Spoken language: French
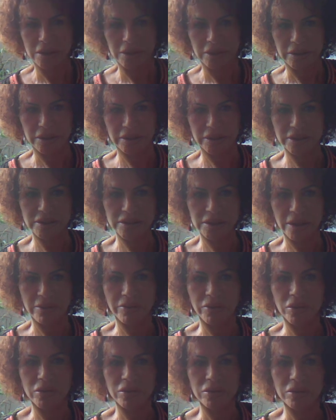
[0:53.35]

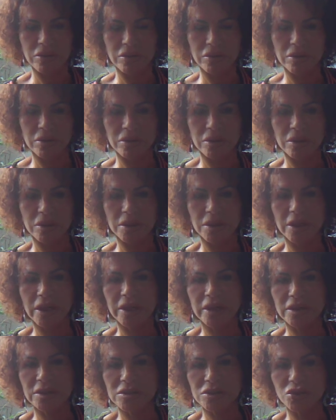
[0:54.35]
Récemment, la
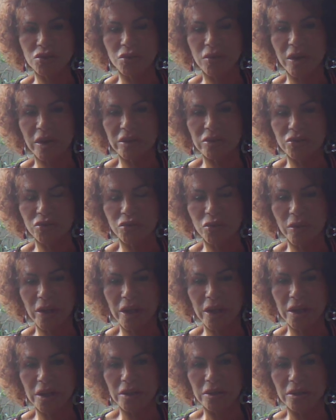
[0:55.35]
question
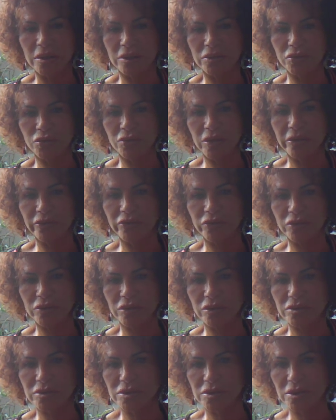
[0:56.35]
actuelle de la
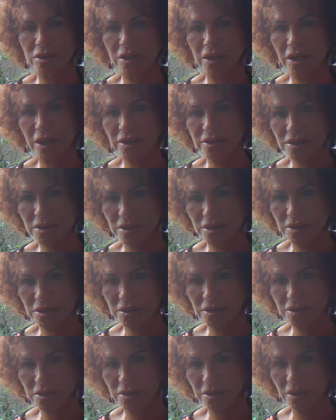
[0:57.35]
violence
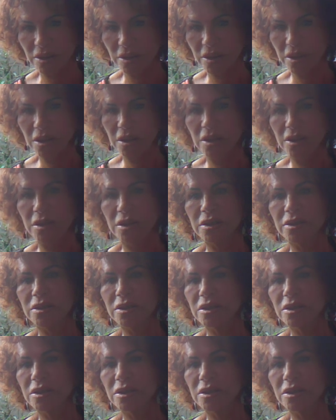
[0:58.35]
raciste et des